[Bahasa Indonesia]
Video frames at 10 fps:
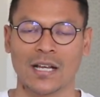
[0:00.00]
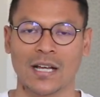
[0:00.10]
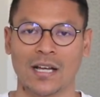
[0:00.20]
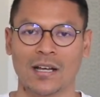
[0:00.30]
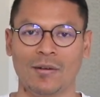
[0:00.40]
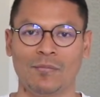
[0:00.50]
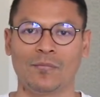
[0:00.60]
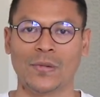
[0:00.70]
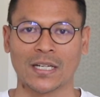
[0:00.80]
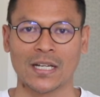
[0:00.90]
uh,
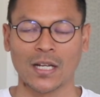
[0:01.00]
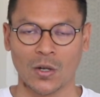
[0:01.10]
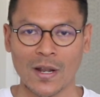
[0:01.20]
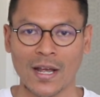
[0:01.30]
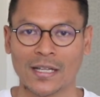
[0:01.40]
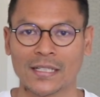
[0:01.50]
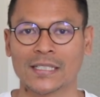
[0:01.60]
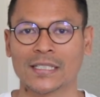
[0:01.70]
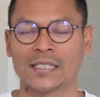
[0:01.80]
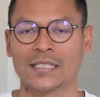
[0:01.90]
mereka kelola.
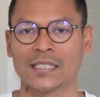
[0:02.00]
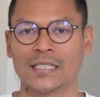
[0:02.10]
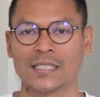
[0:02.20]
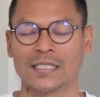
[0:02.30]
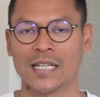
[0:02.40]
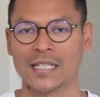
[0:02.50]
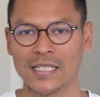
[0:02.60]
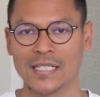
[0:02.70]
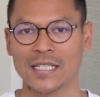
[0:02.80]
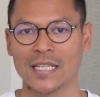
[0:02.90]

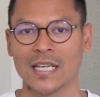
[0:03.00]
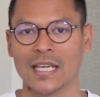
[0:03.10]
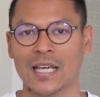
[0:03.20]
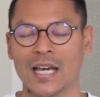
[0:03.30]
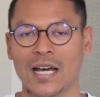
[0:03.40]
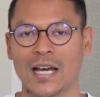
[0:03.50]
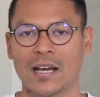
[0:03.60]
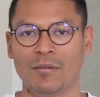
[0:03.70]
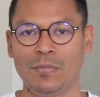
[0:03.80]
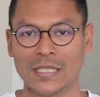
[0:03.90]
Jadi
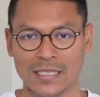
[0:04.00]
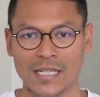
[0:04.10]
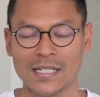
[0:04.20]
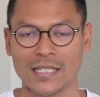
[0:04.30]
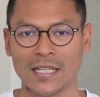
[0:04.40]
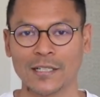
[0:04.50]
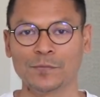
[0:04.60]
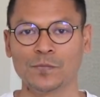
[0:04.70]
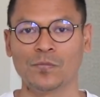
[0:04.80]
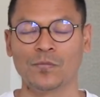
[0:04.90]
uh, bisa jadi ya
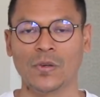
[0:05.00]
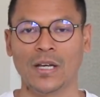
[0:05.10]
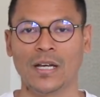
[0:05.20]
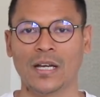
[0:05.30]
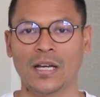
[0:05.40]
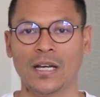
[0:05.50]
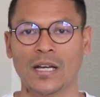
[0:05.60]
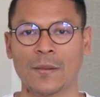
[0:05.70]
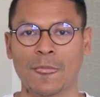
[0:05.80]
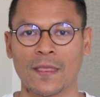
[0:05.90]
uh,
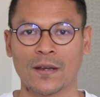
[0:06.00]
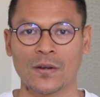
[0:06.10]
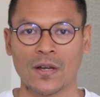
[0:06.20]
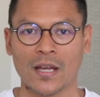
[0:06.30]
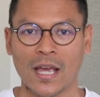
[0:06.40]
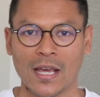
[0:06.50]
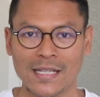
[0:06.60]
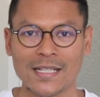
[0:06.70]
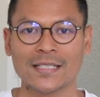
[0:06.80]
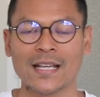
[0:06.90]

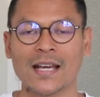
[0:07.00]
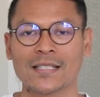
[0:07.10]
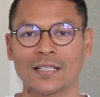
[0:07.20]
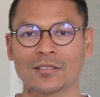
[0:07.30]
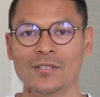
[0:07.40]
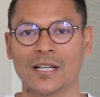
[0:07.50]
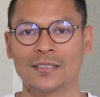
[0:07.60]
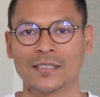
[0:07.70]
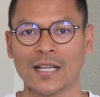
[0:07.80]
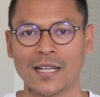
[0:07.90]
ijazah S1 yang
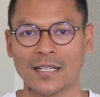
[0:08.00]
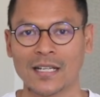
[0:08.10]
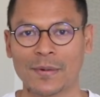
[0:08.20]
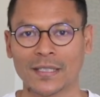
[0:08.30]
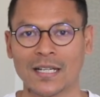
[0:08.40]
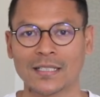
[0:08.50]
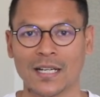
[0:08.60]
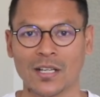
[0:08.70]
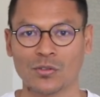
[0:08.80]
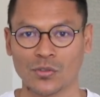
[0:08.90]
kalian dapatkan
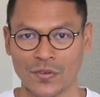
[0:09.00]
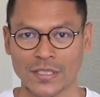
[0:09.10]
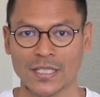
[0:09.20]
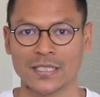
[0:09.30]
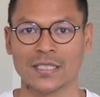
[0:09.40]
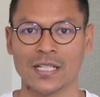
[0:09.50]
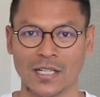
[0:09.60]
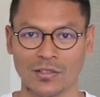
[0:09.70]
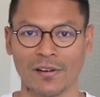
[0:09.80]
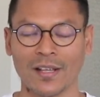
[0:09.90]
dari universitas di
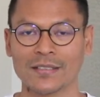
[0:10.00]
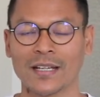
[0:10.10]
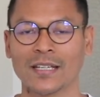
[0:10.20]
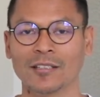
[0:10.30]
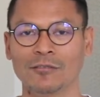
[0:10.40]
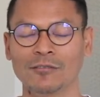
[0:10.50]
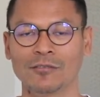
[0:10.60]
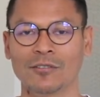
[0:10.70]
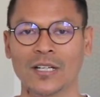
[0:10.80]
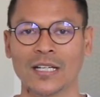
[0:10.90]
Indonesia itu